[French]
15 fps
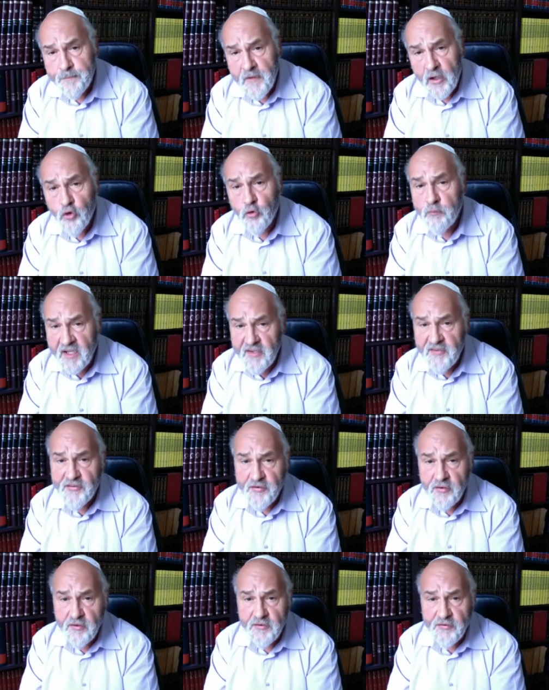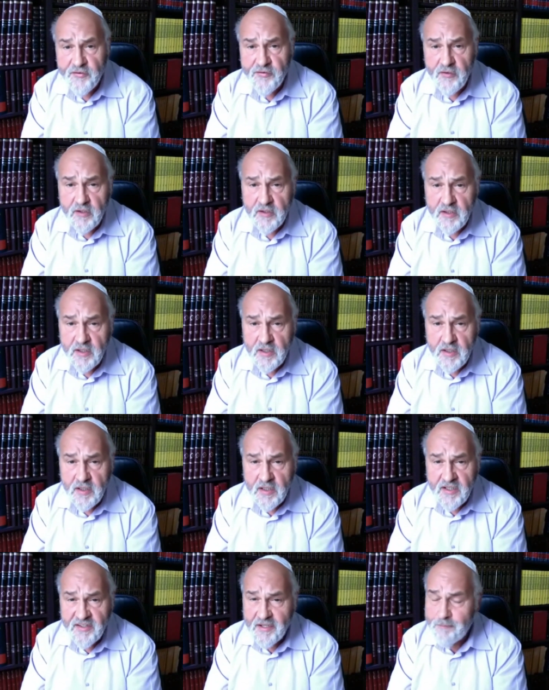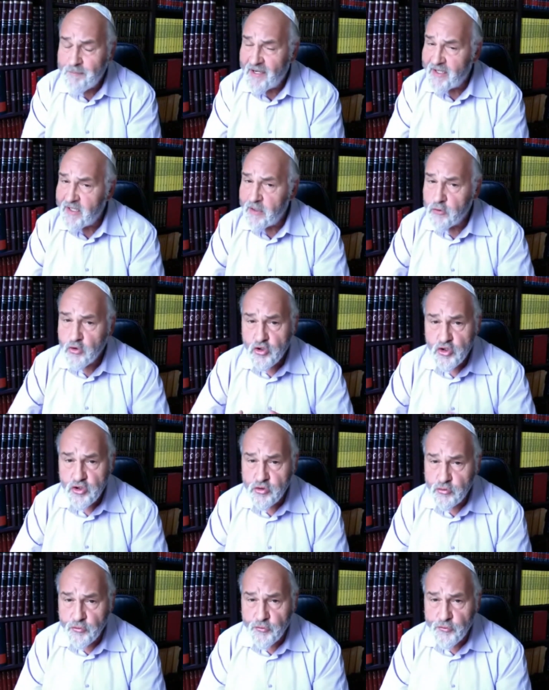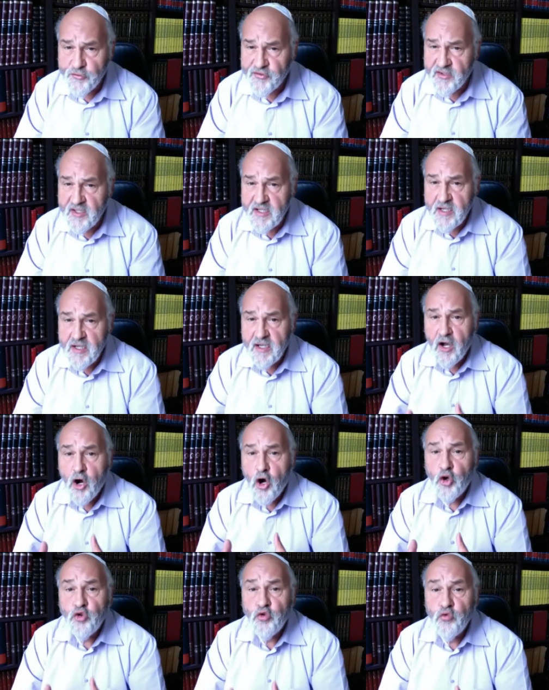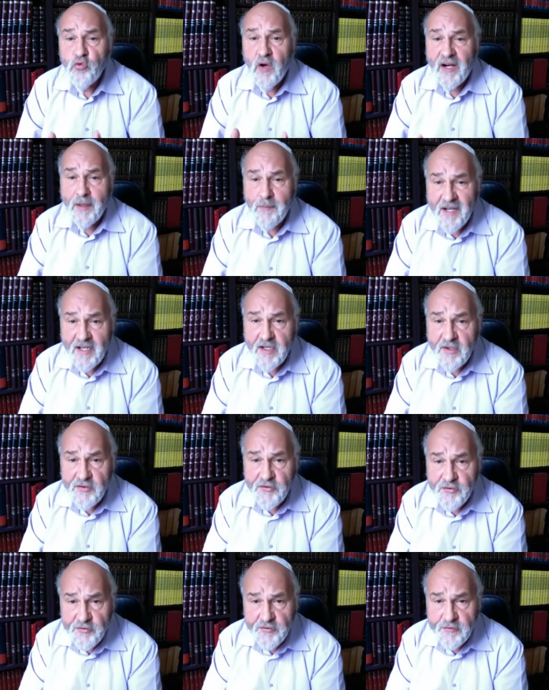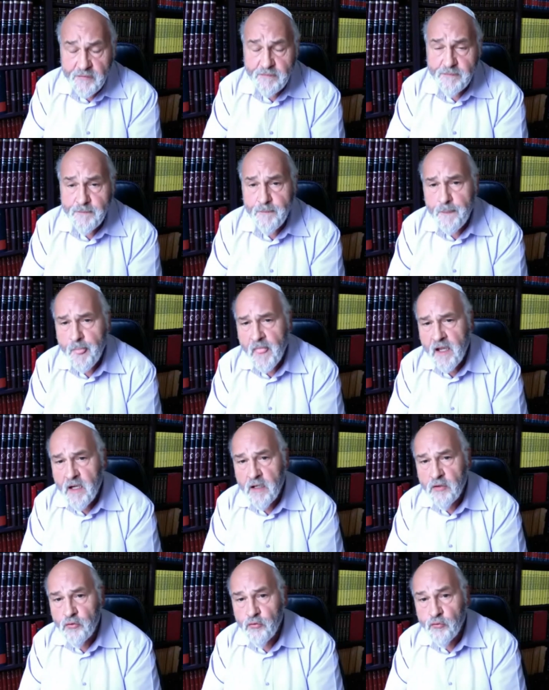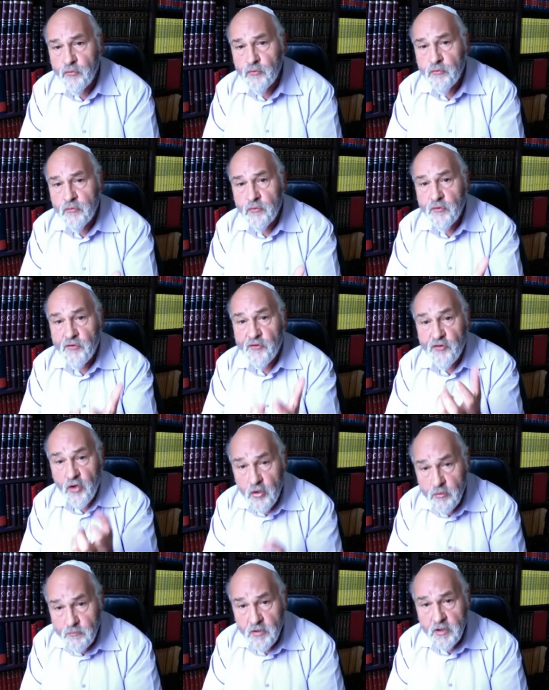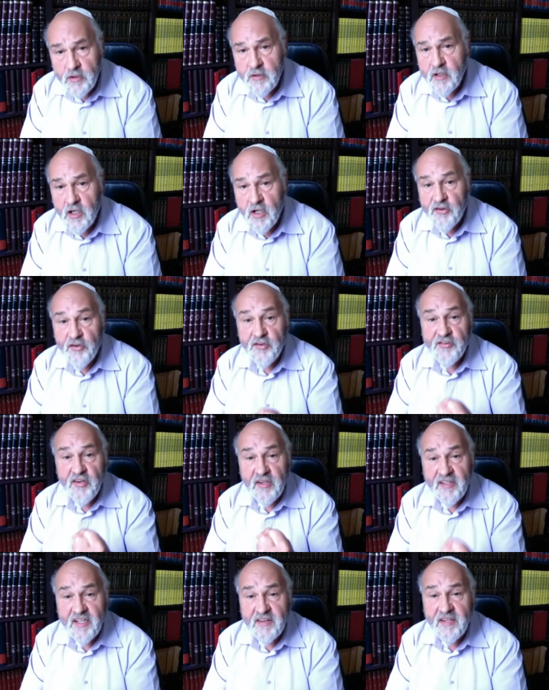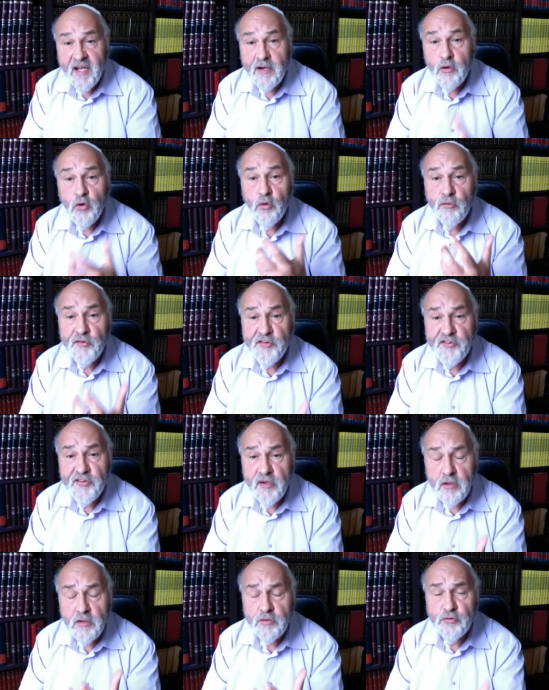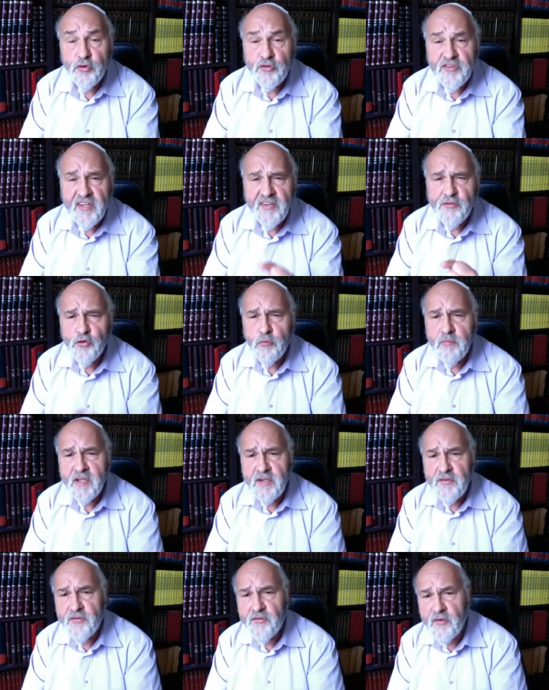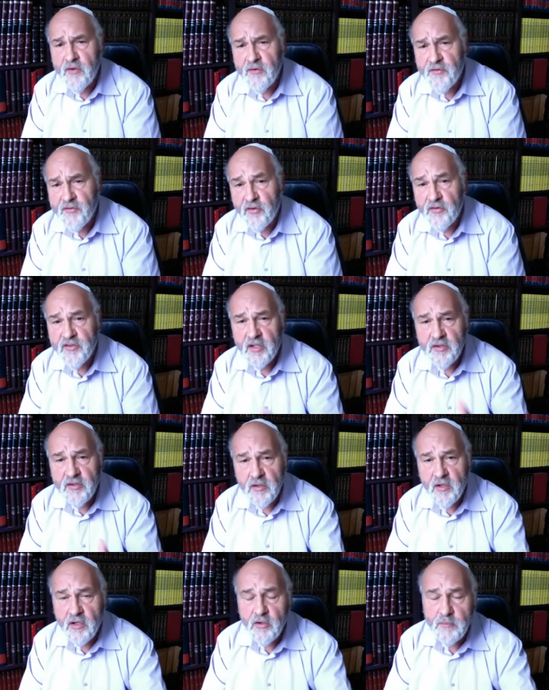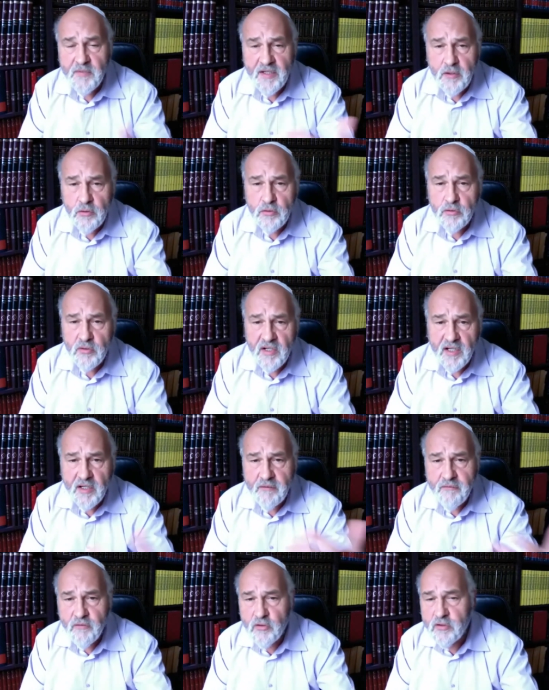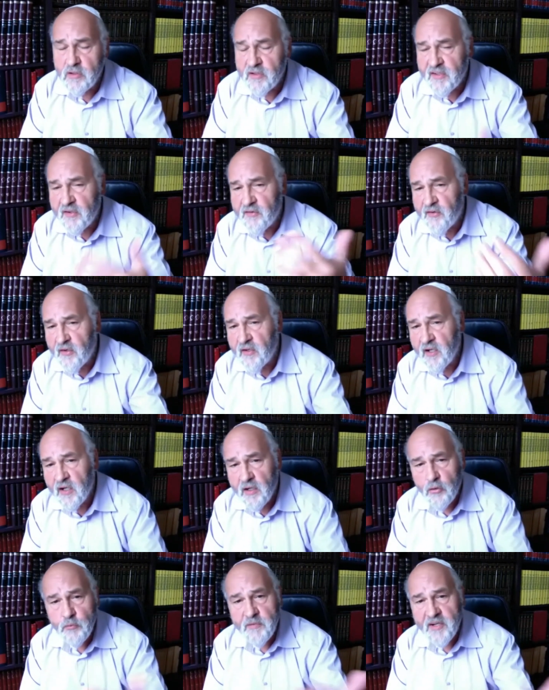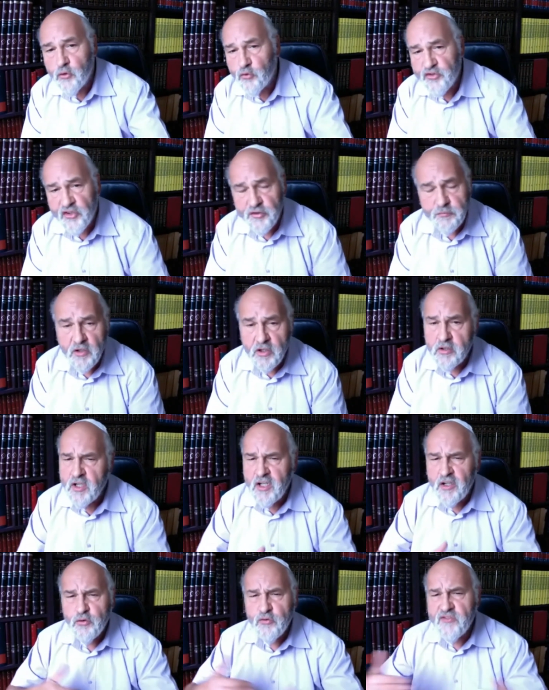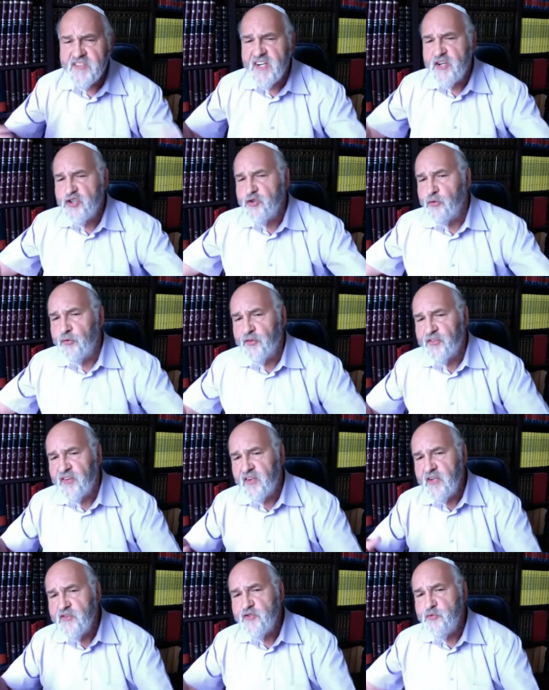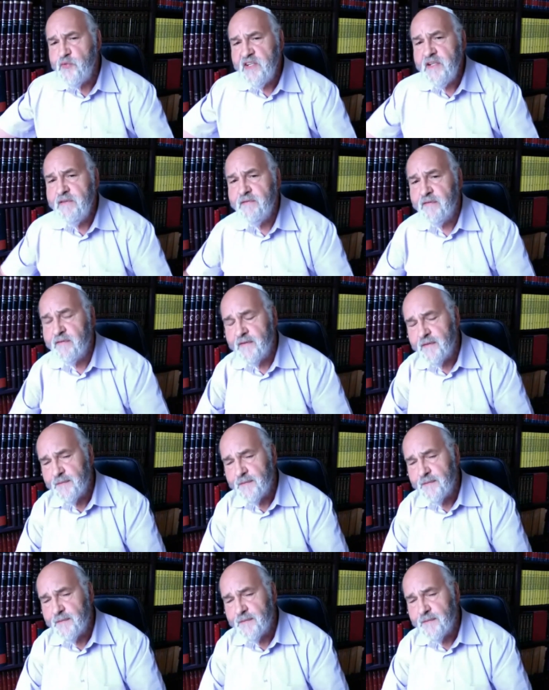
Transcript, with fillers: l'obéissance n'est pas quelque chose qui est en nous à la base. Nous sommes dans un état constant de désobéissance, entraînant la rébellion, la révolte, etc., le mécontentement, toutes ces choses qui suivent.